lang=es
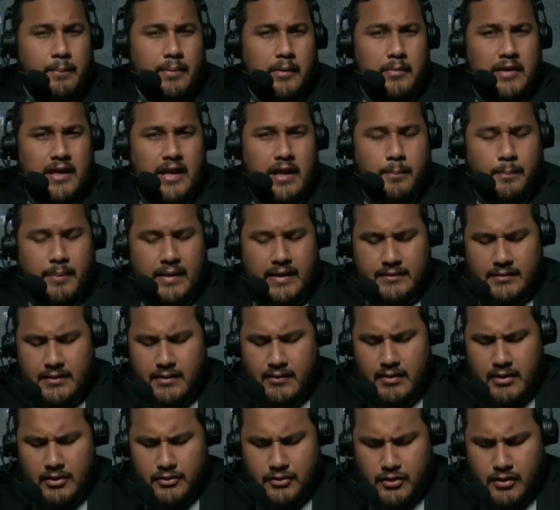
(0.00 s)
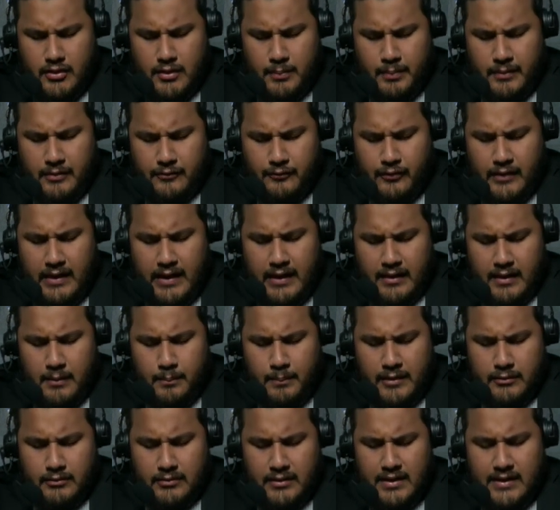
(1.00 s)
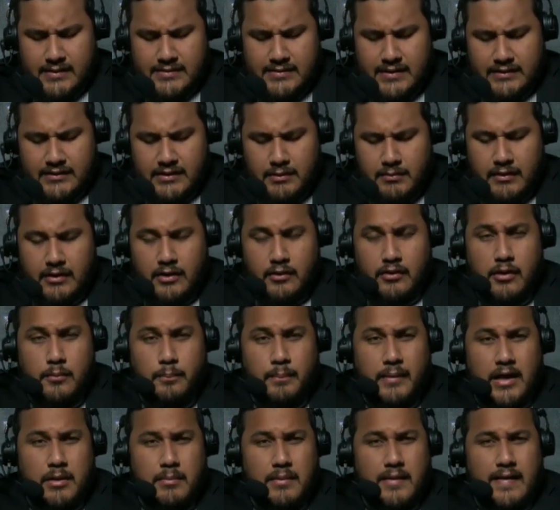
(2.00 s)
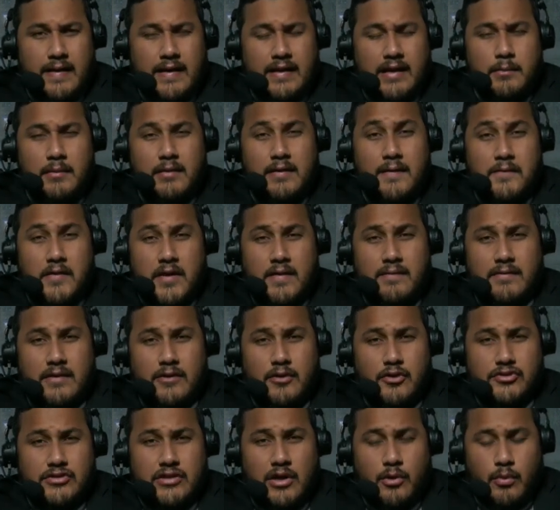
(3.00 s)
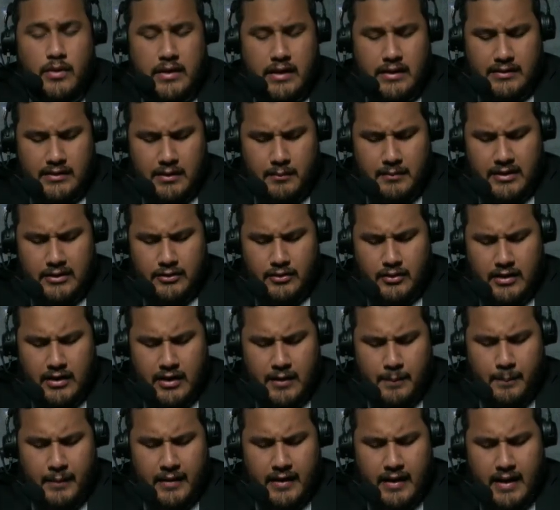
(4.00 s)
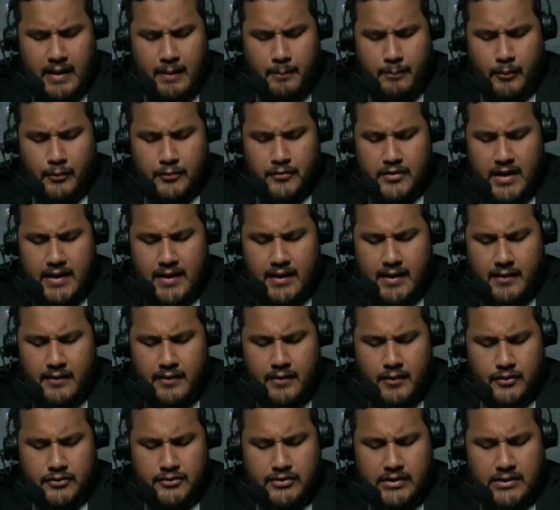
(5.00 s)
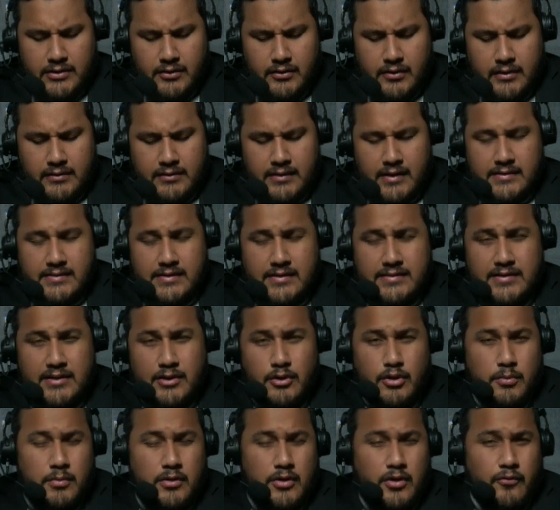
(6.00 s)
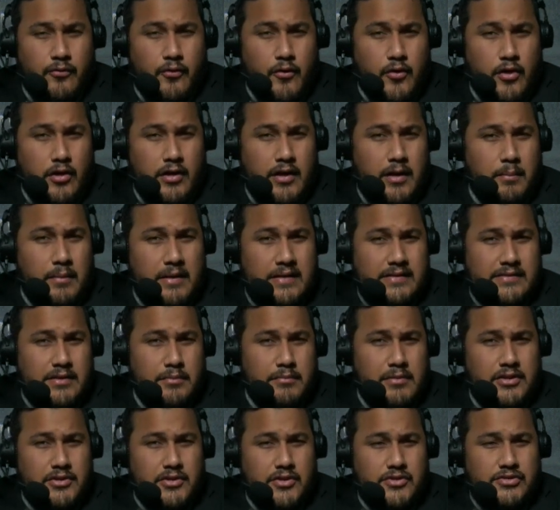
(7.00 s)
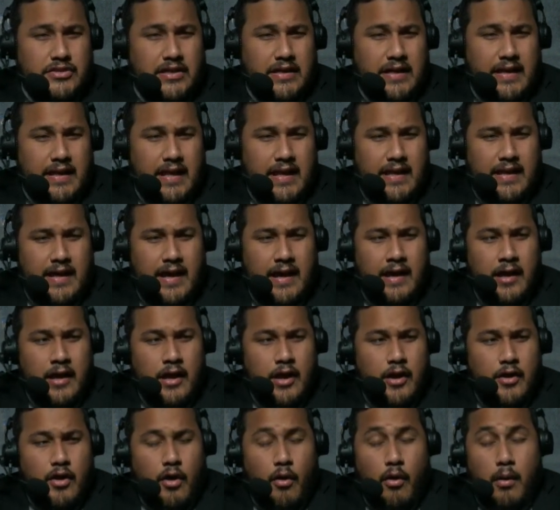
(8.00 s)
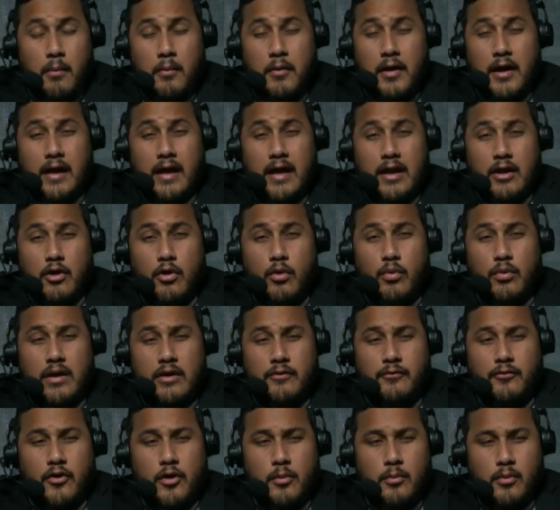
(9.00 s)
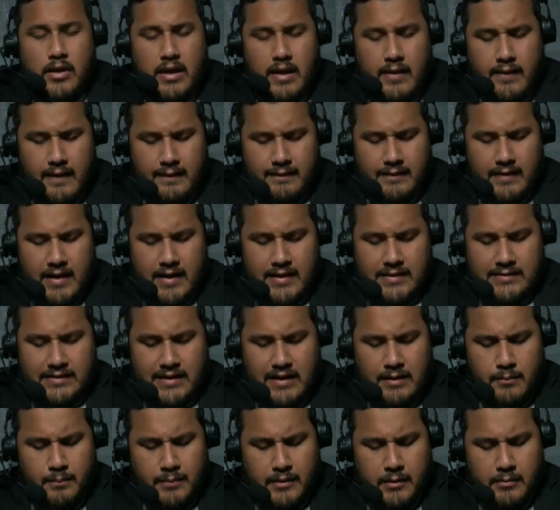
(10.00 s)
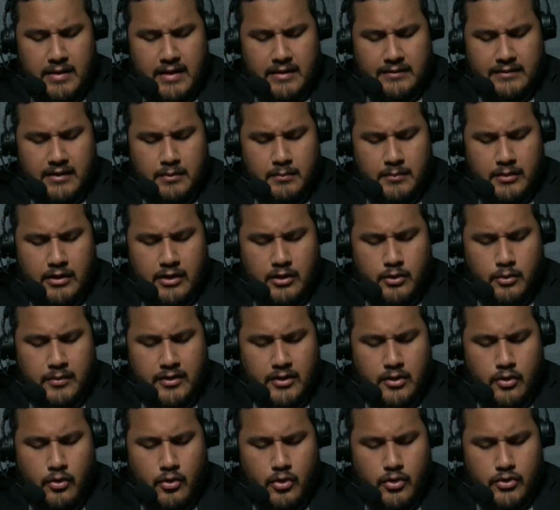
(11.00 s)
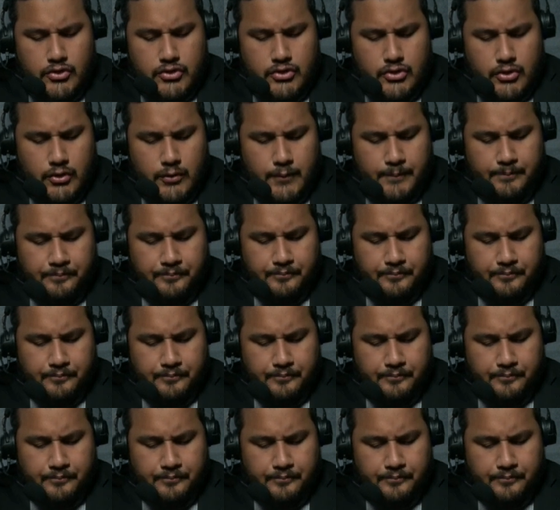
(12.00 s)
primera pata de los Tronos Big Five, repito, es la séptima en del Parma, de incleme de 32 a 40 mil dólares para potrancas de dos años, distancia 5 y medio furrones, 1100 metros en arena. Nos vamos a quedar con una fórmula de 3. En primer término, la número 8